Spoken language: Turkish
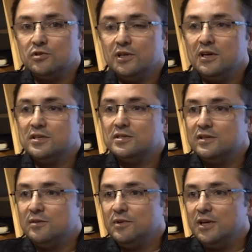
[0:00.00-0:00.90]
üzere
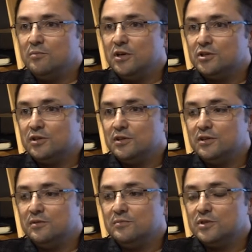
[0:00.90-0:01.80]
hazırlamaya
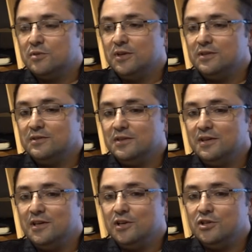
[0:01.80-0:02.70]
başladığım zaman
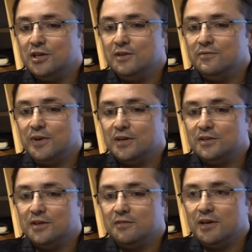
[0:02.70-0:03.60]
e, iki şeyin
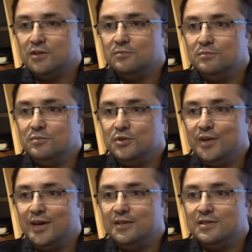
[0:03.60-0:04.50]
farkına vardım. Bir
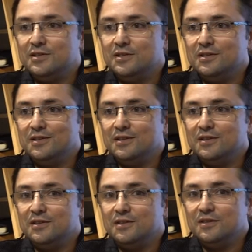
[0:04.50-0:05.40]
tanesi e,
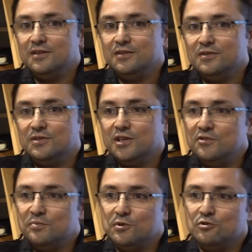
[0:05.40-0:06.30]

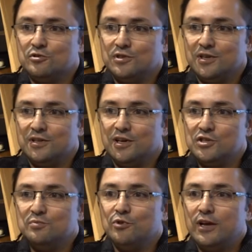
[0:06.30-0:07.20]
zayıf bir dosyaydı,
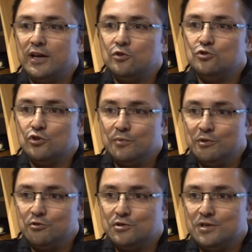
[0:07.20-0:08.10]
hacim olarak küçük
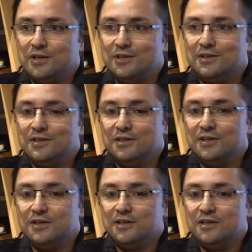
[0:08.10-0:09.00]
bir dosyaydı.
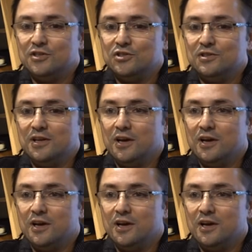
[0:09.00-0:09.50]
E, içinde